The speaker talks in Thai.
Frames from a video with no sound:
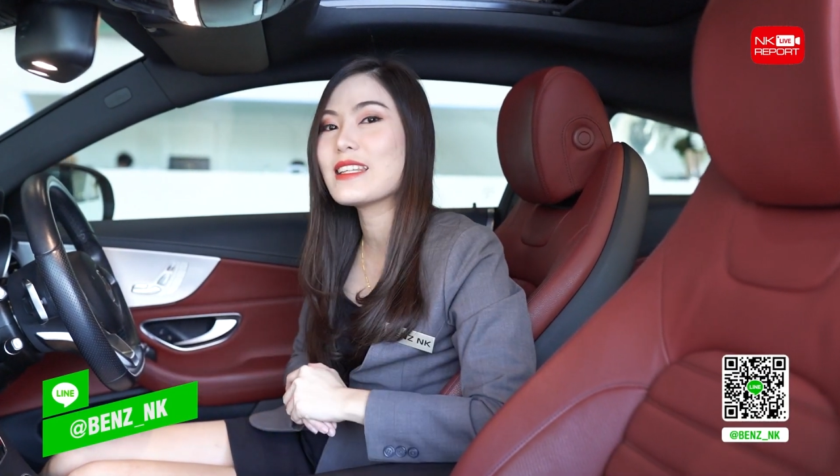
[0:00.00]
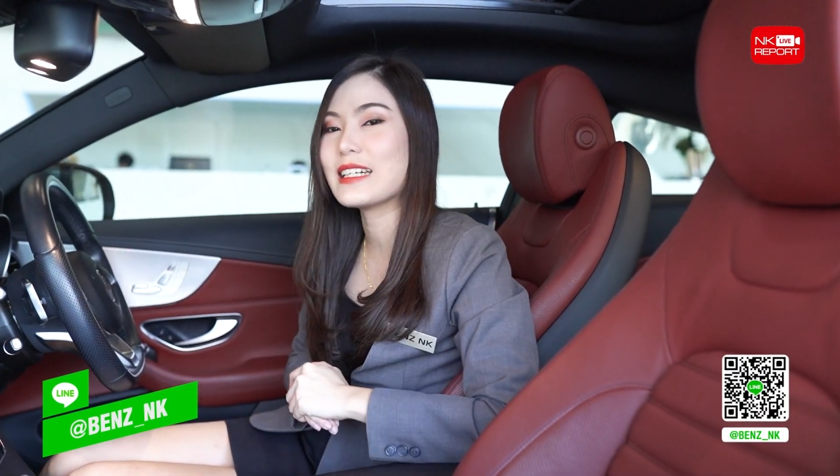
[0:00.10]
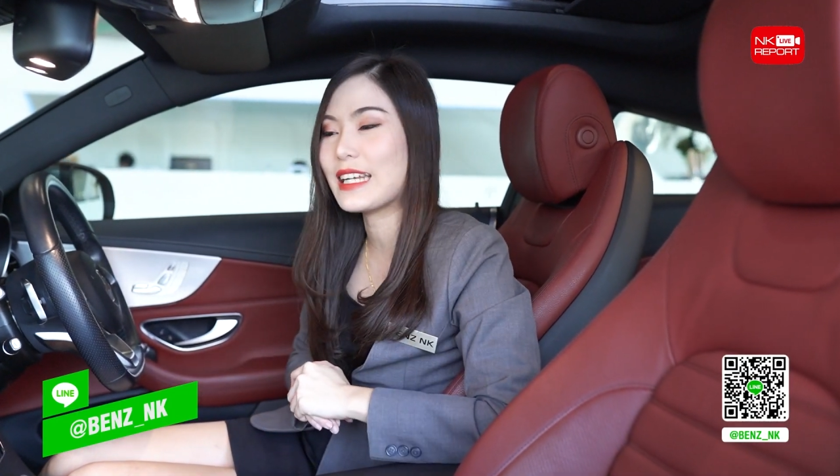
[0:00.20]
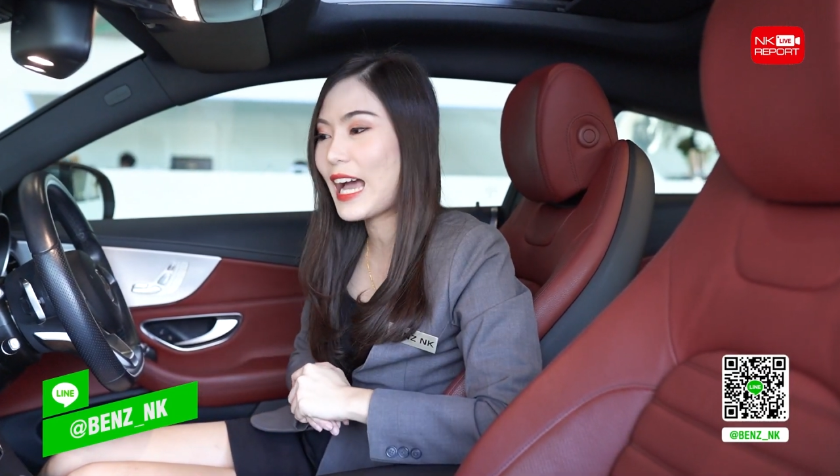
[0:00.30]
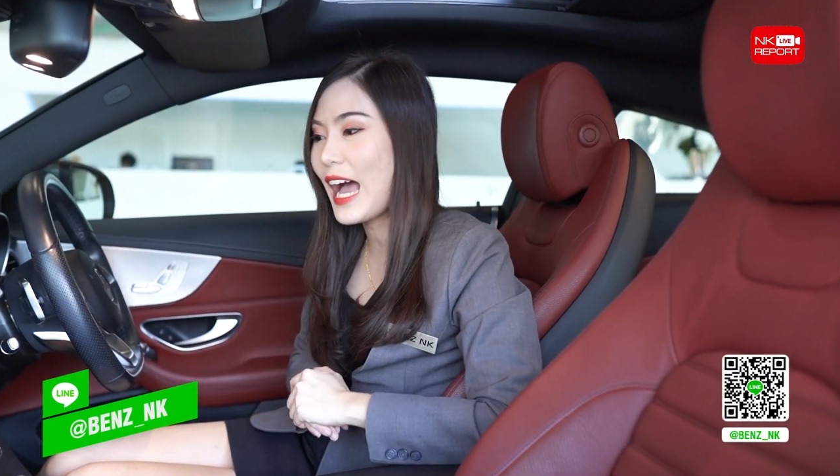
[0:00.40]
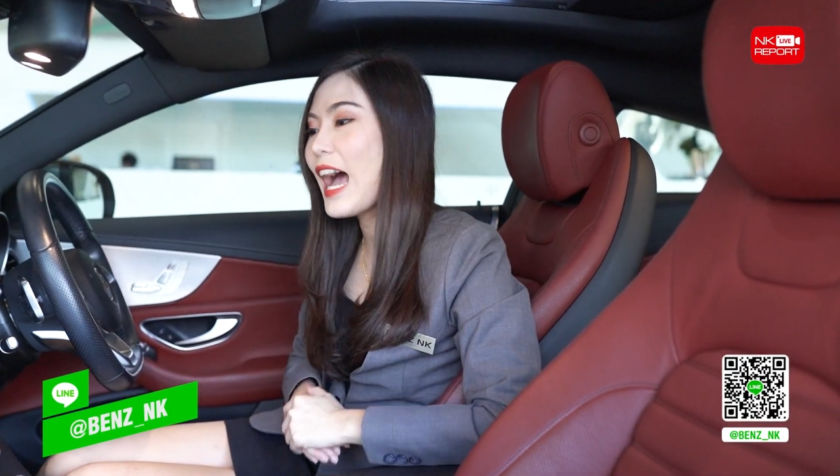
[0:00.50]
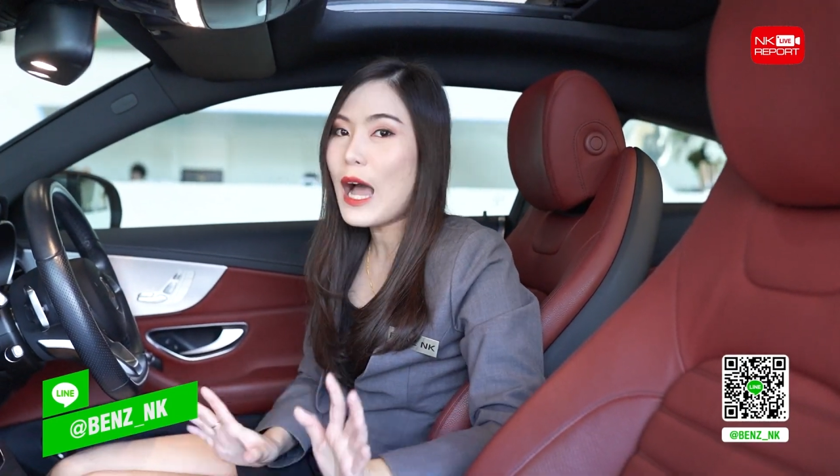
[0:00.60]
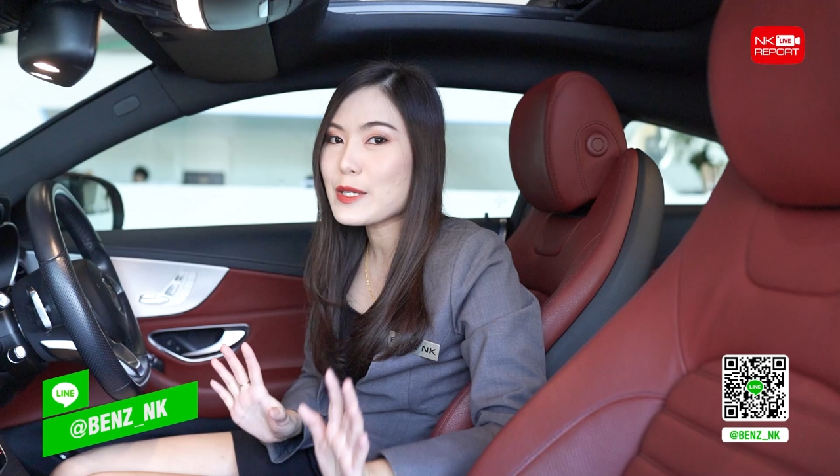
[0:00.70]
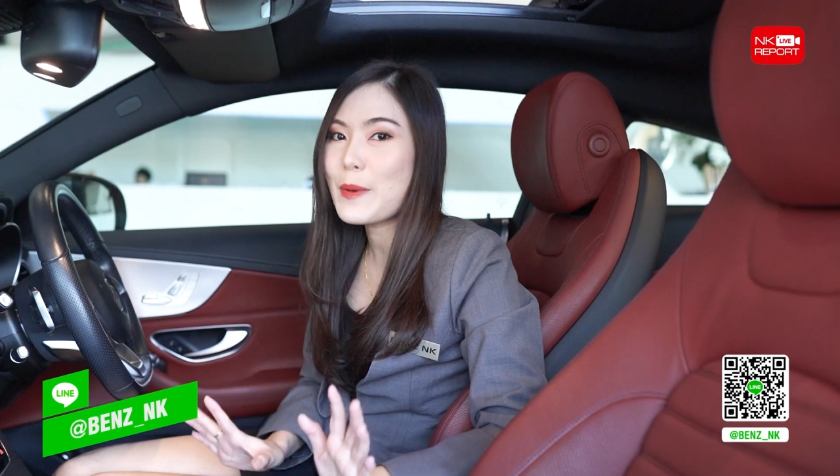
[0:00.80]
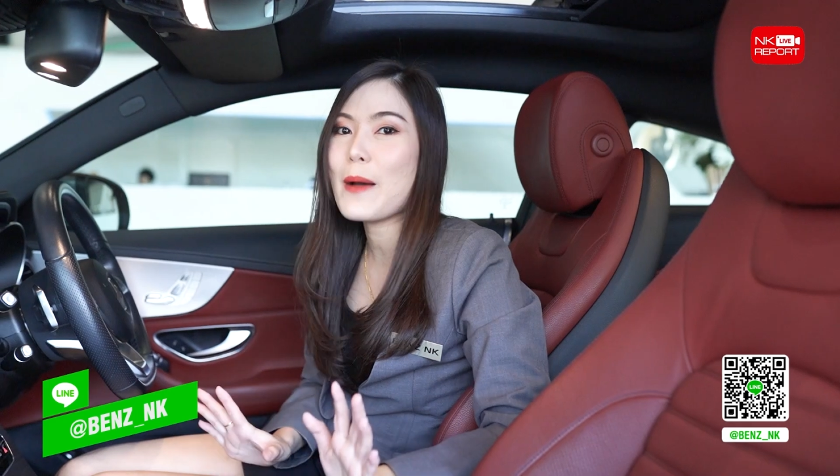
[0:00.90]
เลยนะคะ
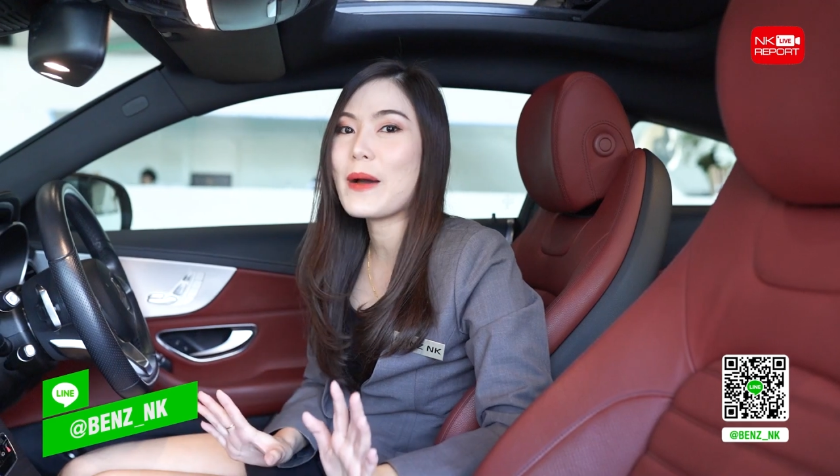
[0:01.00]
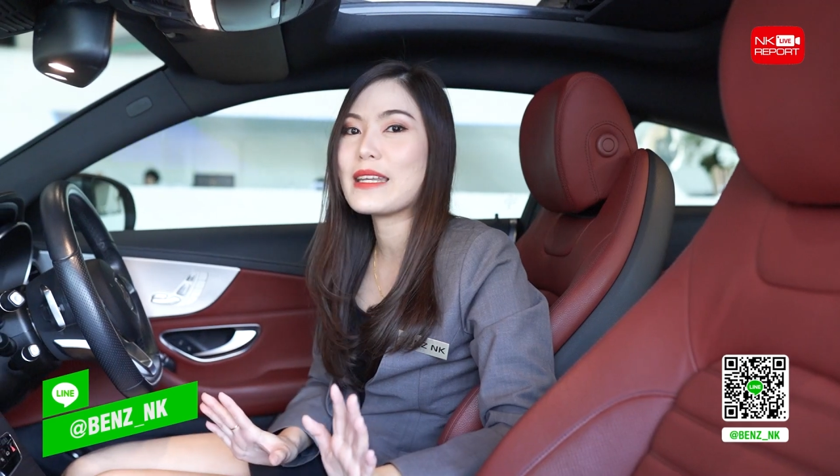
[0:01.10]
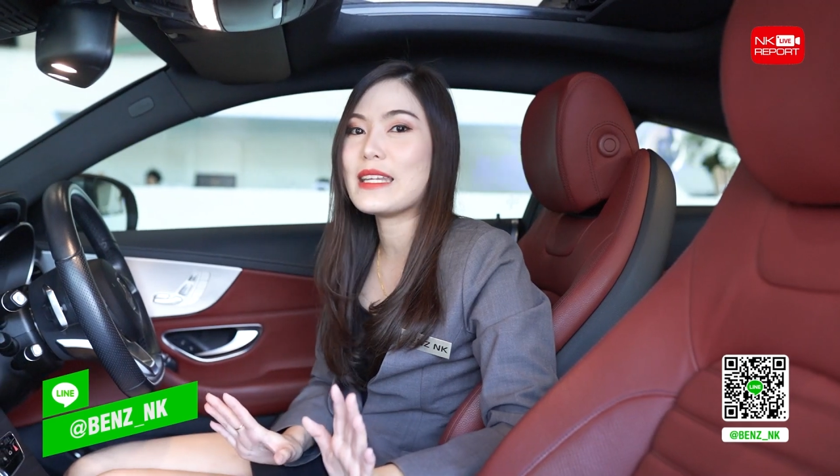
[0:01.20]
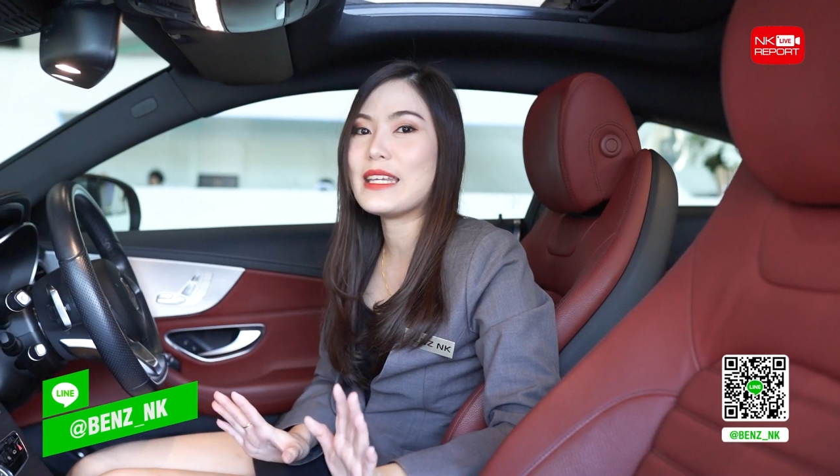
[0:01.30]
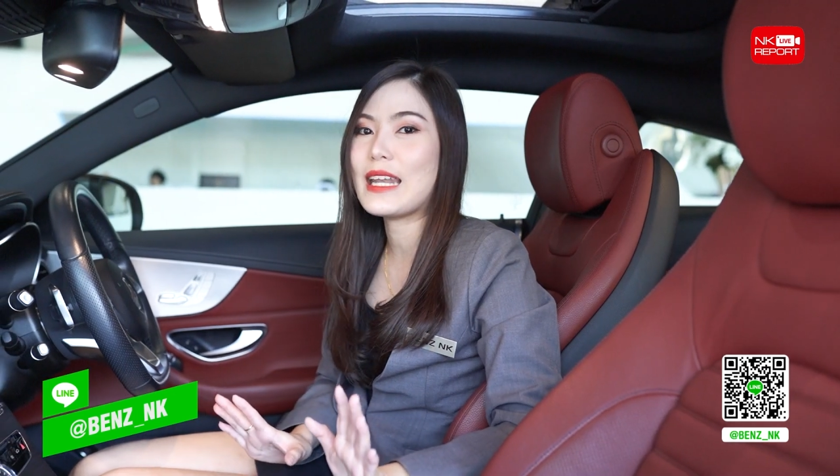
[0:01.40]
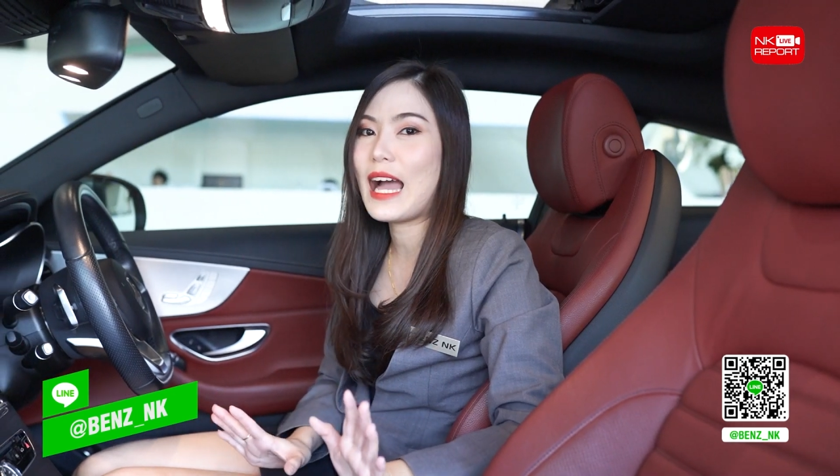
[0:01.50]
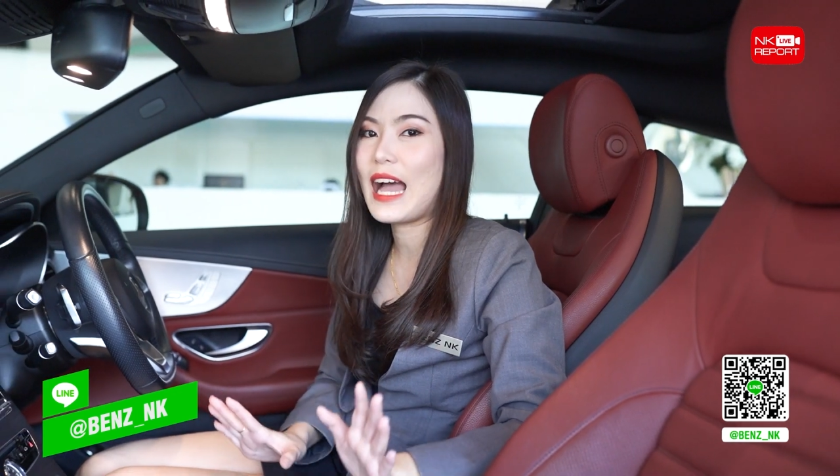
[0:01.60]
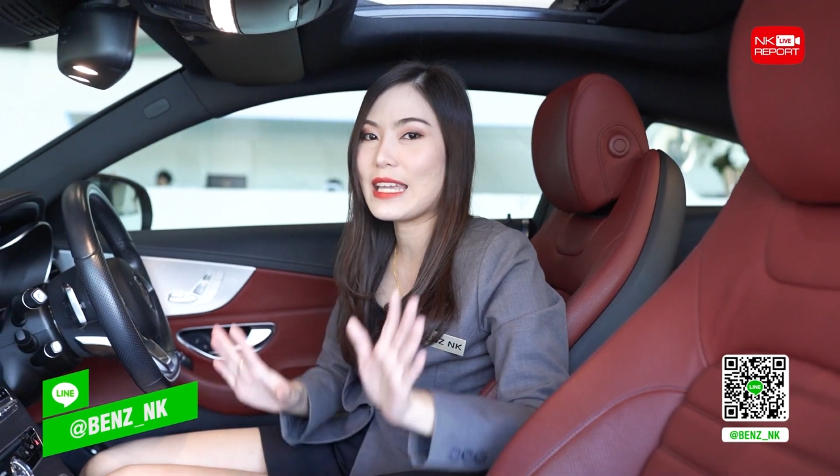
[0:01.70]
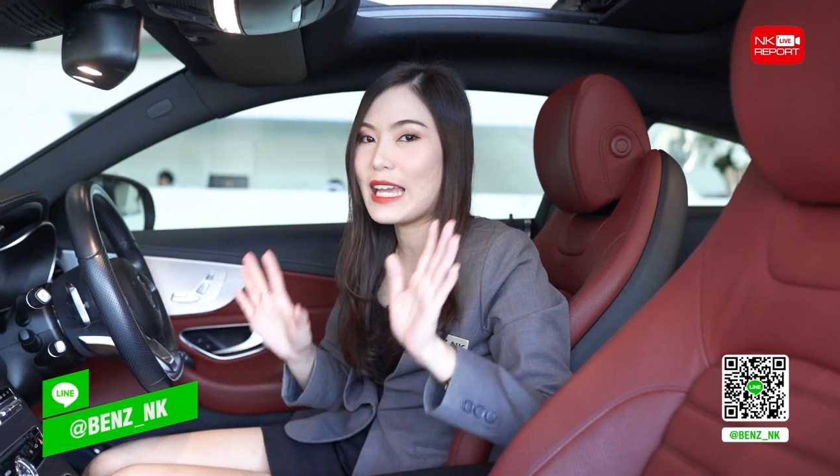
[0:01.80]
สภาพคันนี้นะคะ